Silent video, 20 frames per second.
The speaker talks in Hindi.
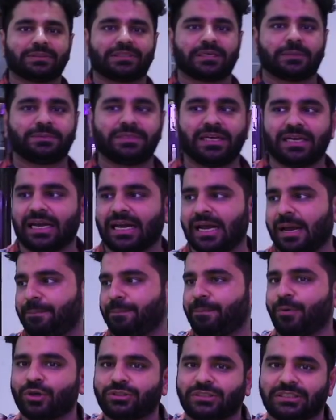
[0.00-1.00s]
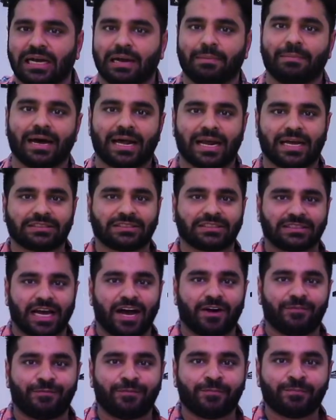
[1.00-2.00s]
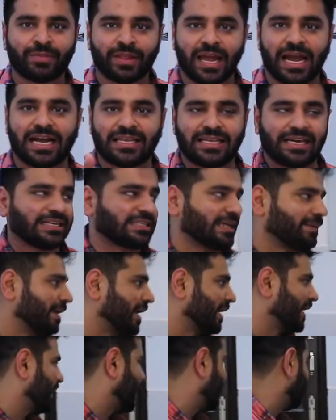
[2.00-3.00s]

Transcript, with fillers: भी सब्जी गिर पोचा हमारा साफ ऐसी किचन बना रखी